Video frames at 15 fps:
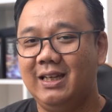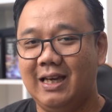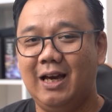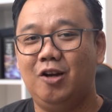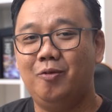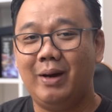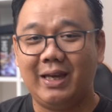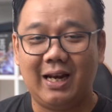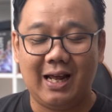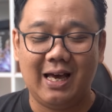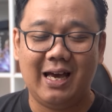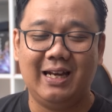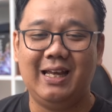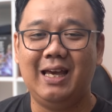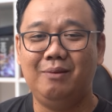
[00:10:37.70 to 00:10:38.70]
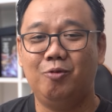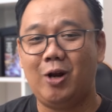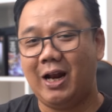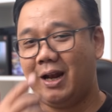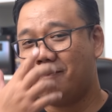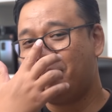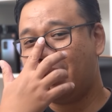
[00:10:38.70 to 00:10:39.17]
ya lumayan lah hadiah
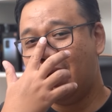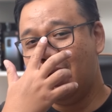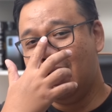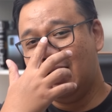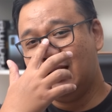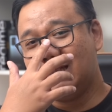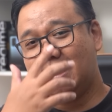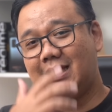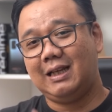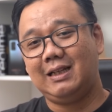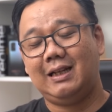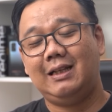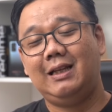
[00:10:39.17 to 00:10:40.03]
hiburan. Catatan